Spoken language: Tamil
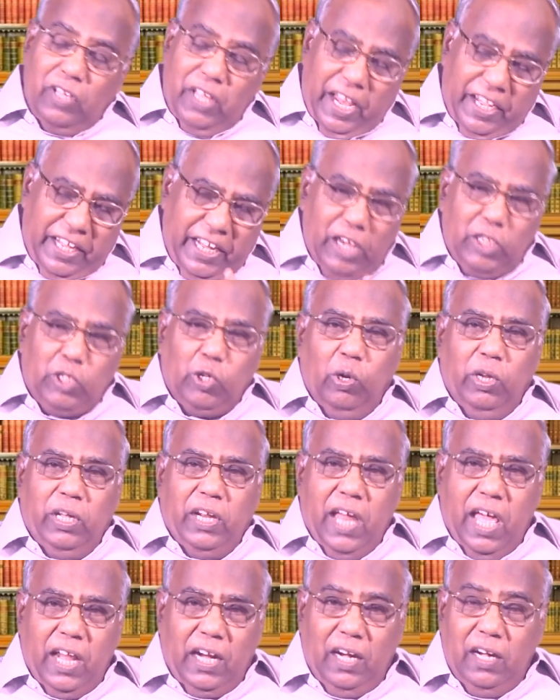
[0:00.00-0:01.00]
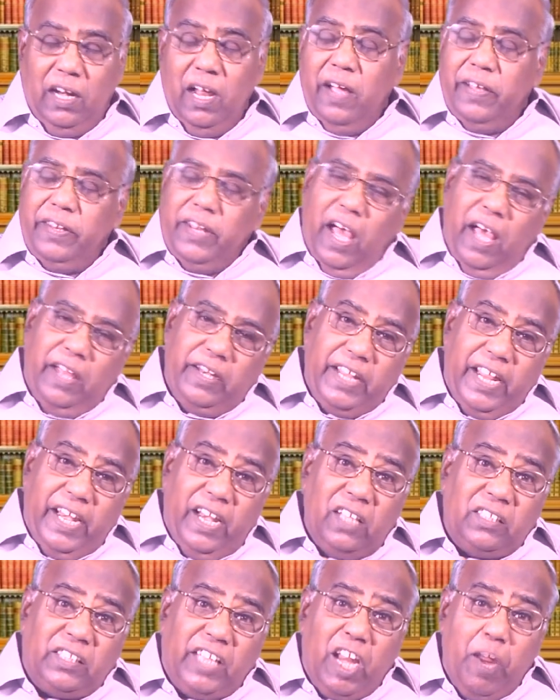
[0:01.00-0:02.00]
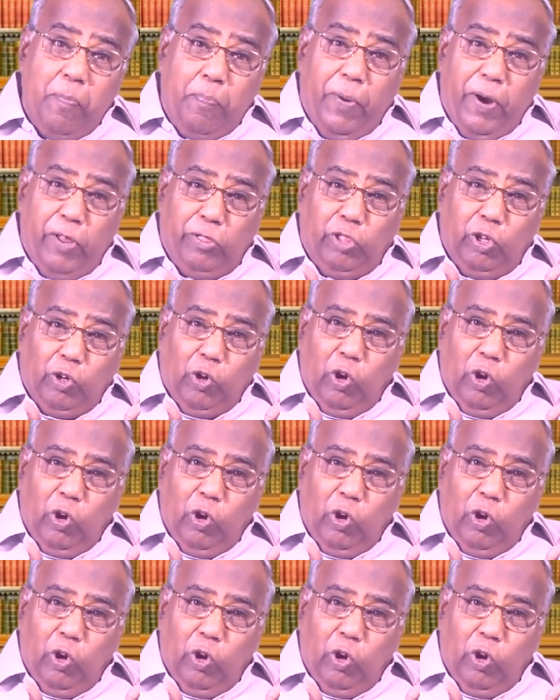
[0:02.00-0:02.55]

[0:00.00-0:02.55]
அநேகர் சொல்கிறார்கள் நான் என்னை சரிப்படுத்தி